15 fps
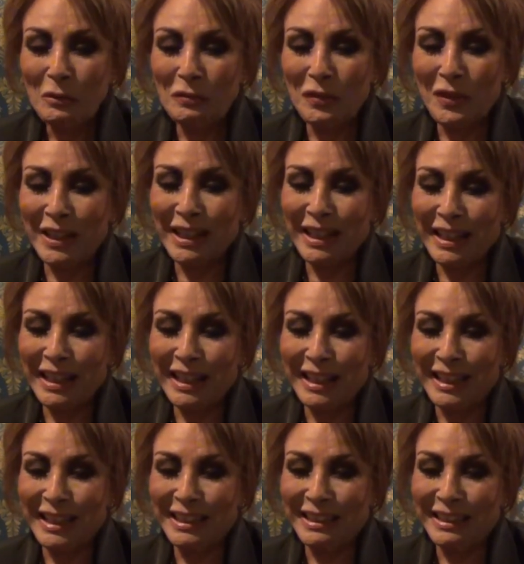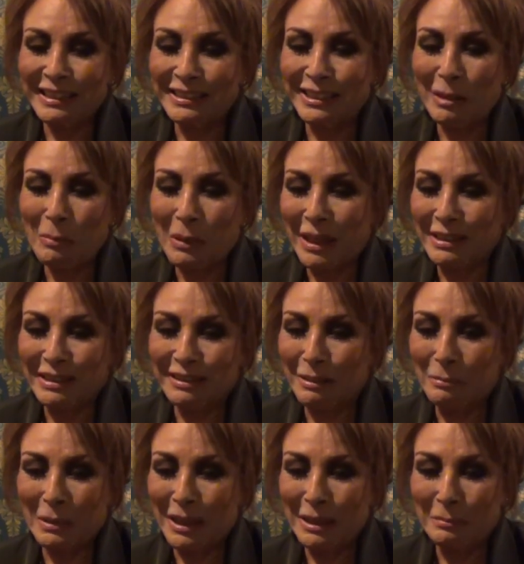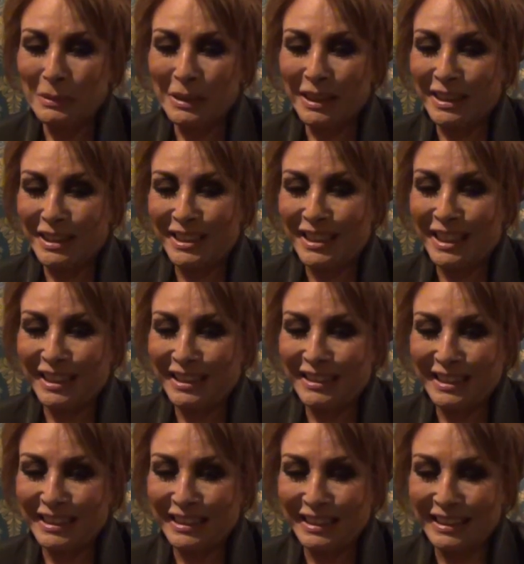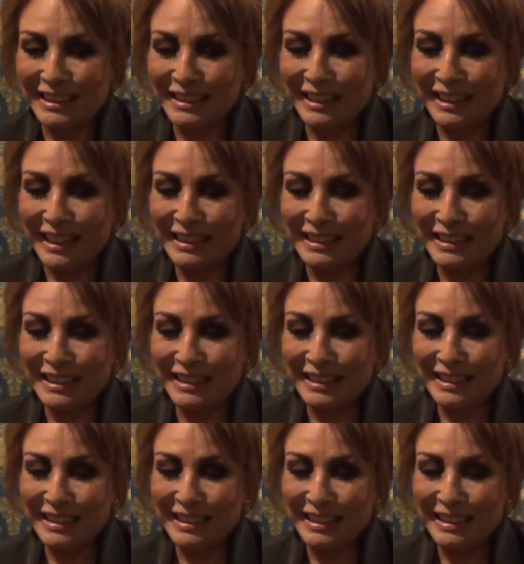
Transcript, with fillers: فطبعا طبعا من غير شك السيسي يعني